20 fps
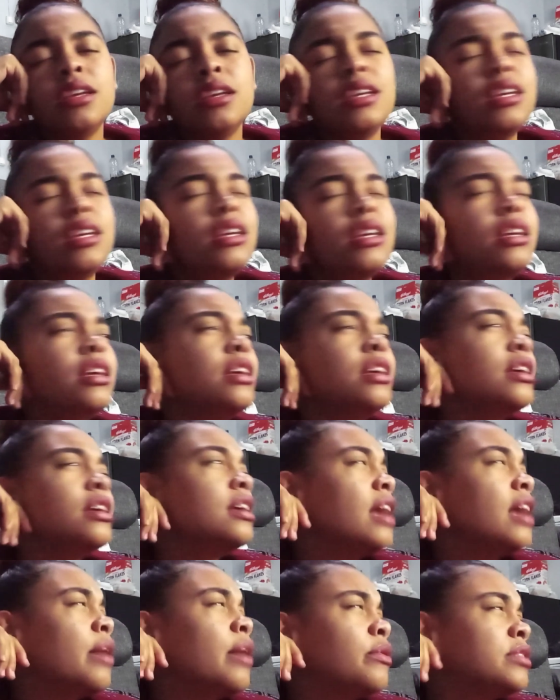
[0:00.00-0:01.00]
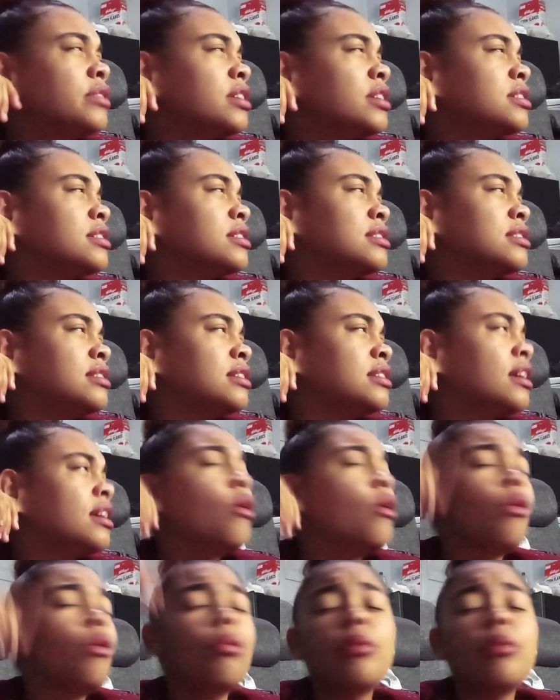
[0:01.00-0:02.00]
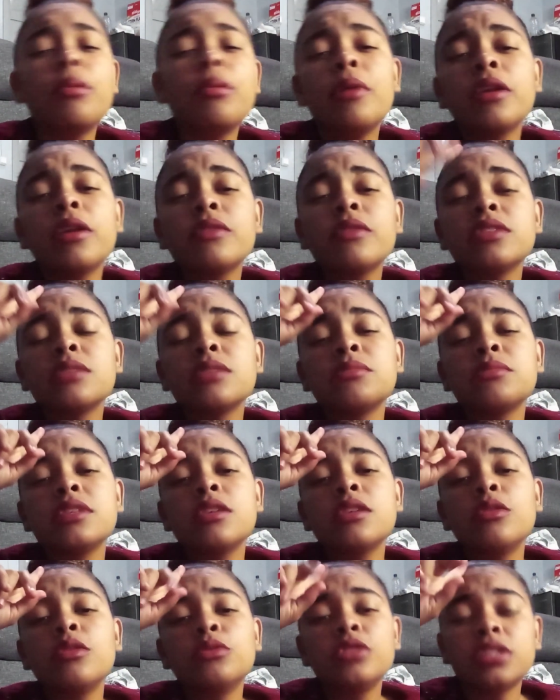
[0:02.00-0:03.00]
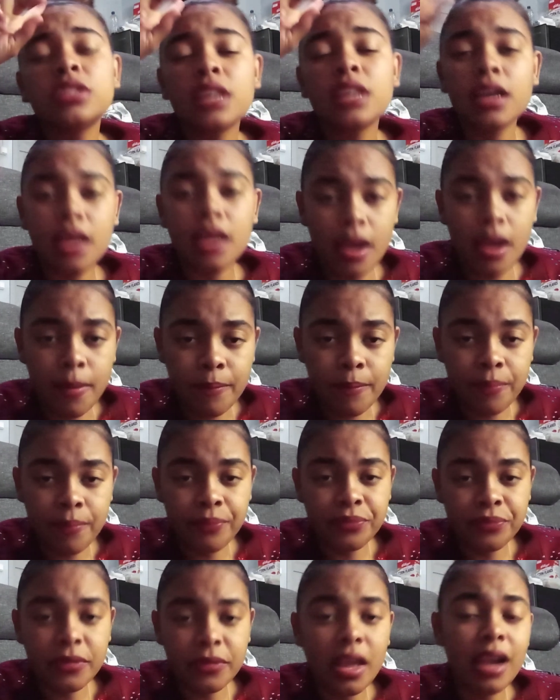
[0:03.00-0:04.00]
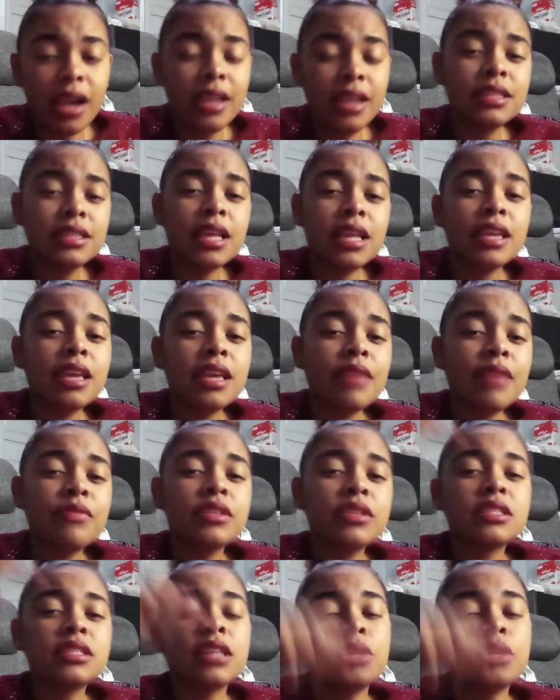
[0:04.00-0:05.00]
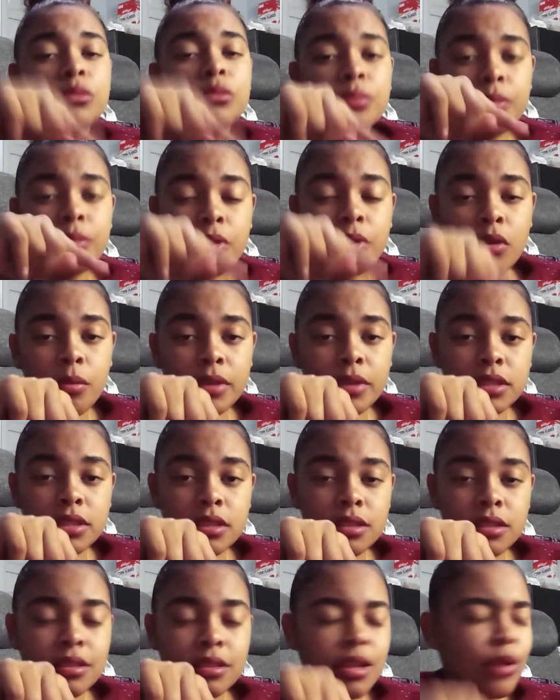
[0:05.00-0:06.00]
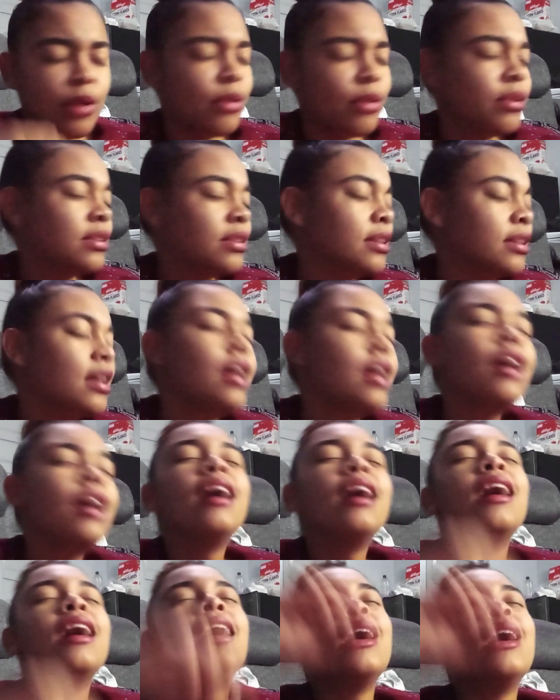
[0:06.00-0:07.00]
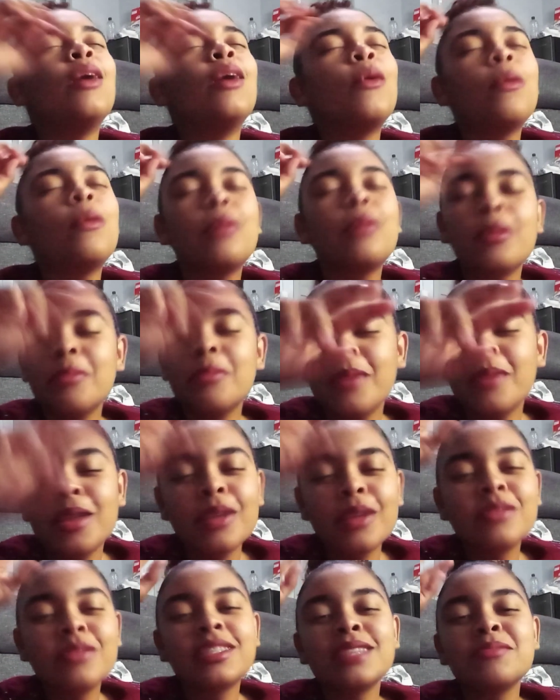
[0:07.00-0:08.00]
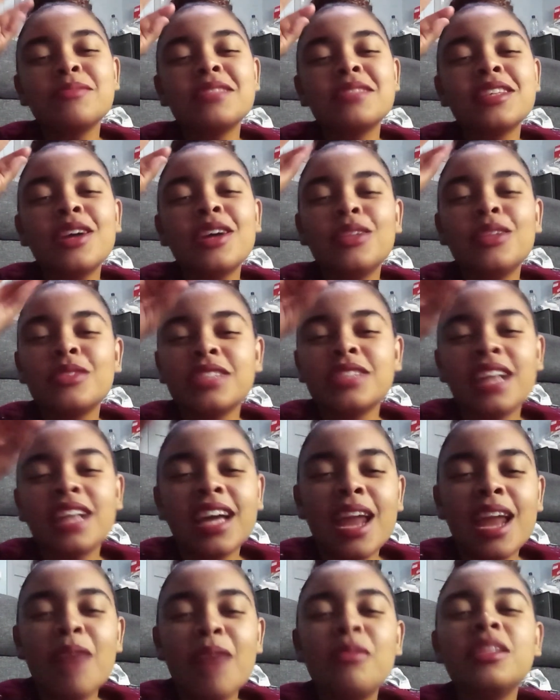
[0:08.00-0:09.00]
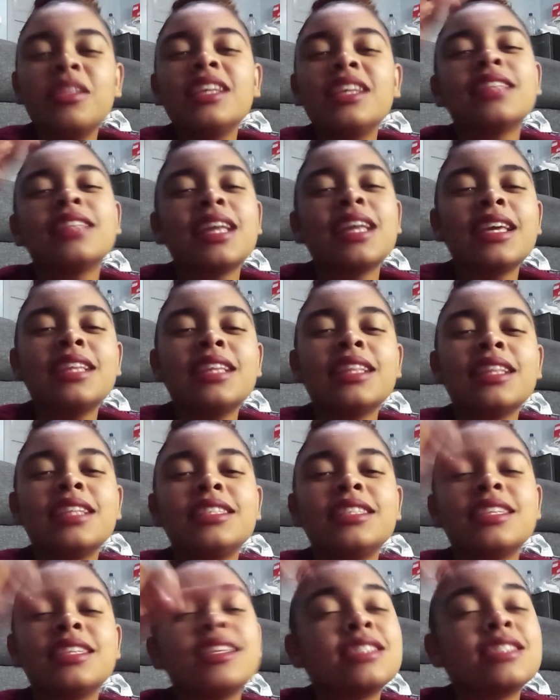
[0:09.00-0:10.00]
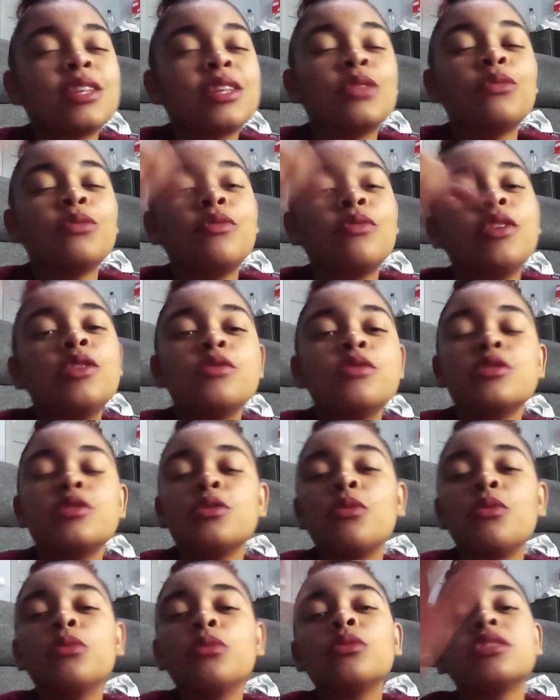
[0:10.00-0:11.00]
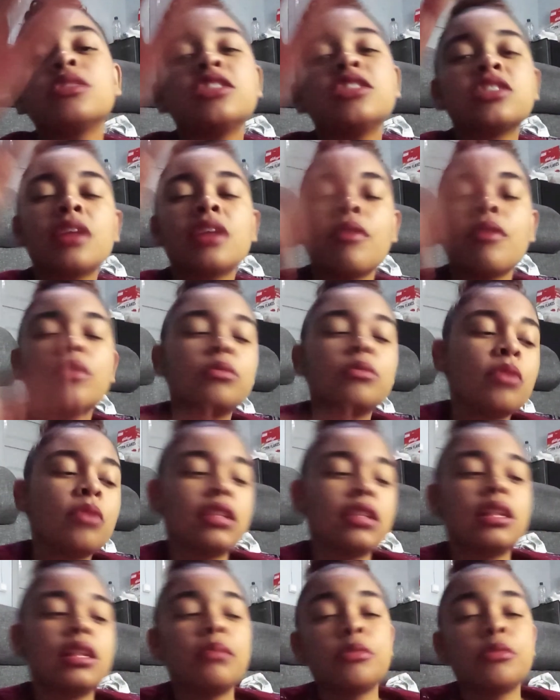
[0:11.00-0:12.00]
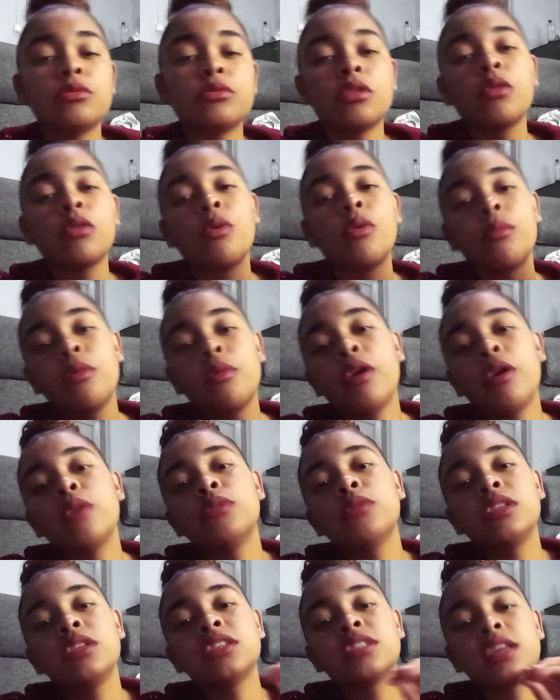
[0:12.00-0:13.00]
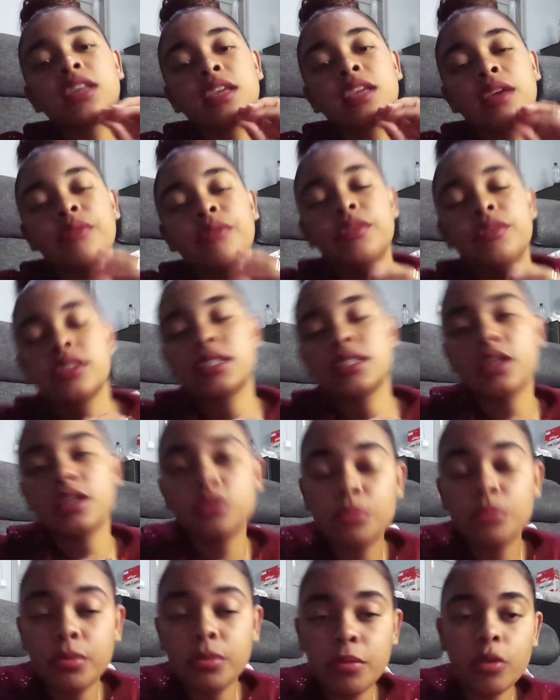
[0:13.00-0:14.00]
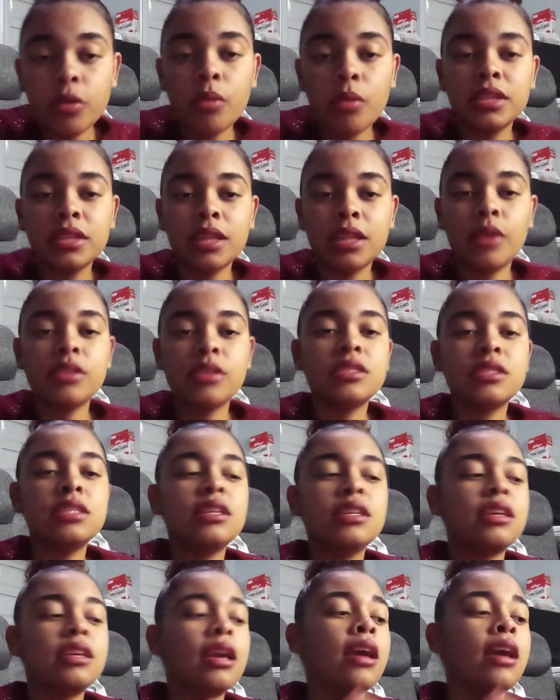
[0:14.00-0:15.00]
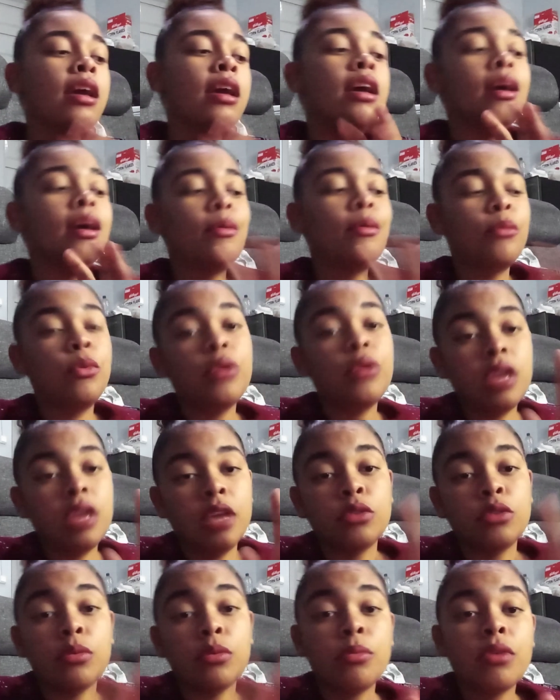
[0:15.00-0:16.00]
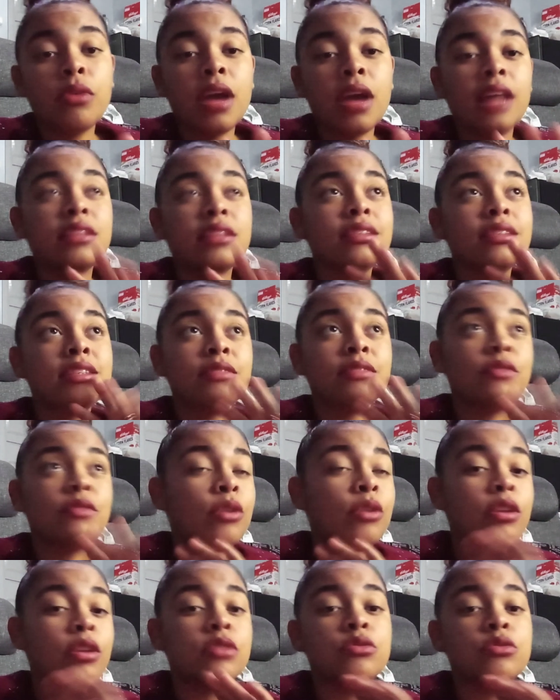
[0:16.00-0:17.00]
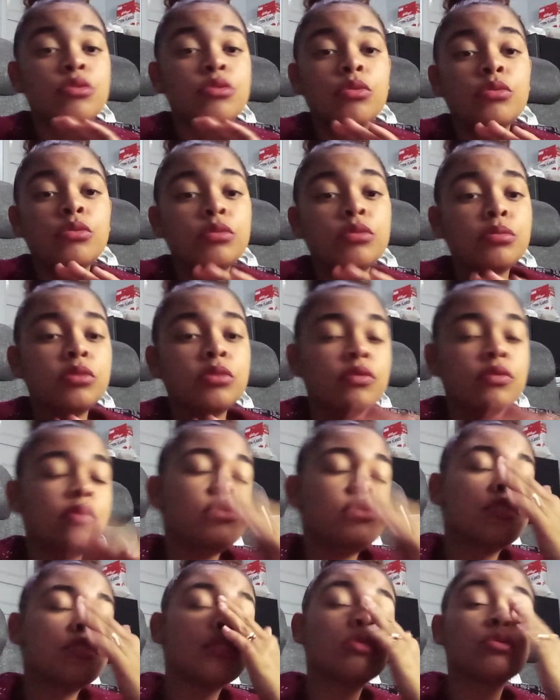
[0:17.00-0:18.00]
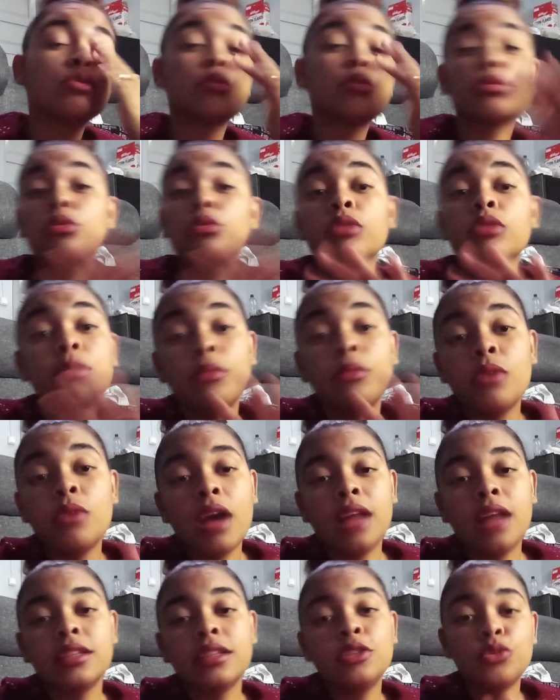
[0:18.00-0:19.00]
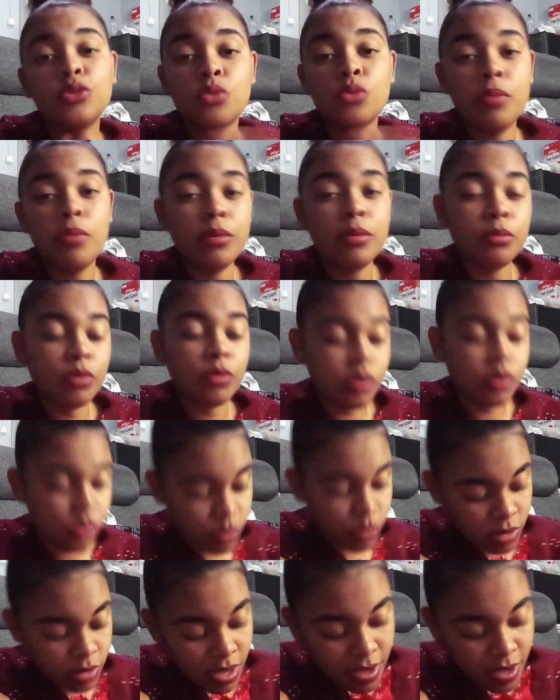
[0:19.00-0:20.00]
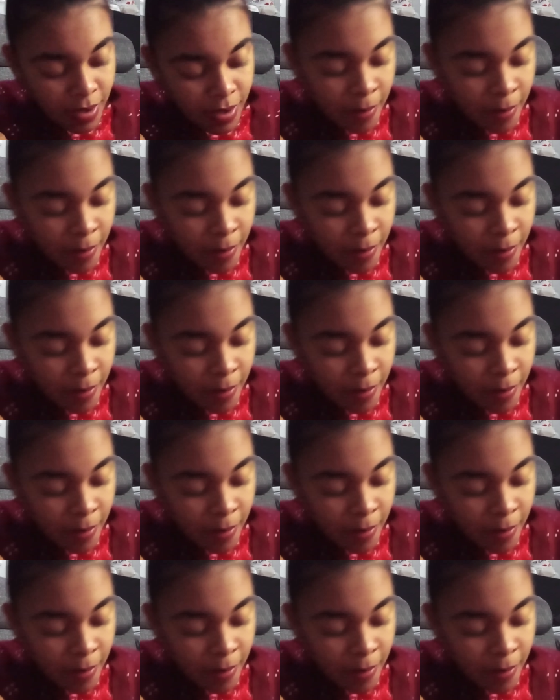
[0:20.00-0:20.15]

E eu já esqueci. O primeiro que vocês me sigam no Instagram, o link tá aqui é fixado no primeiro comentário. Não. O primeiro que vocês me sigam no Instagram, o link tá aqui na descrição do vídeo. O segundo que se inscreva no meu canal, pessoal com o link tá aqui é fixado no primeiro comentário, assim que é. Buguei, tô bugada. Vocês viram que esses últimos vídeos aqui eu tô, tô toda bugada, desculpem por isso.